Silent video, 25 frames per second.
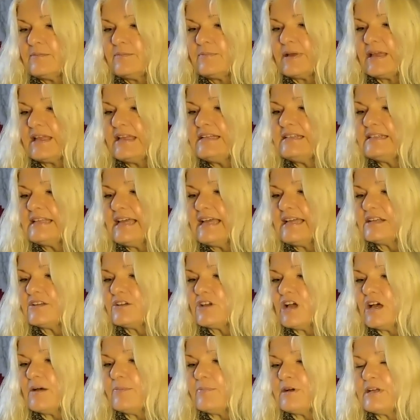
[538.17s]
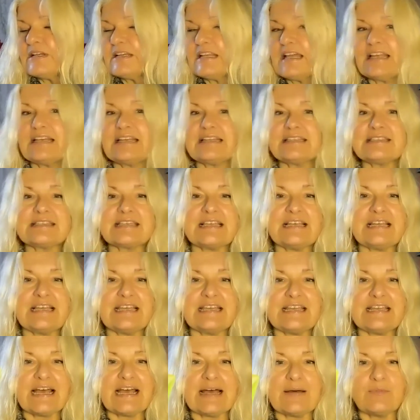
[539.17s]
Bring deinen Körper und deine Seele
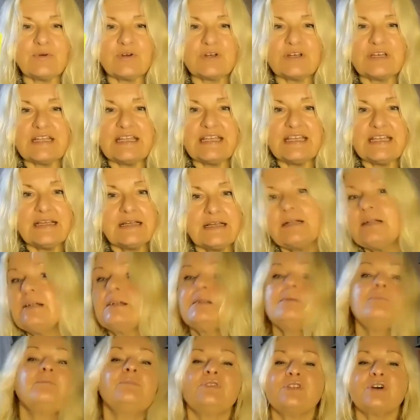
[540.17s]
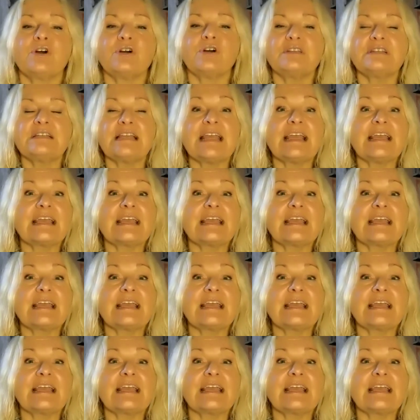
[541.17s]
Harmonie bedeutet,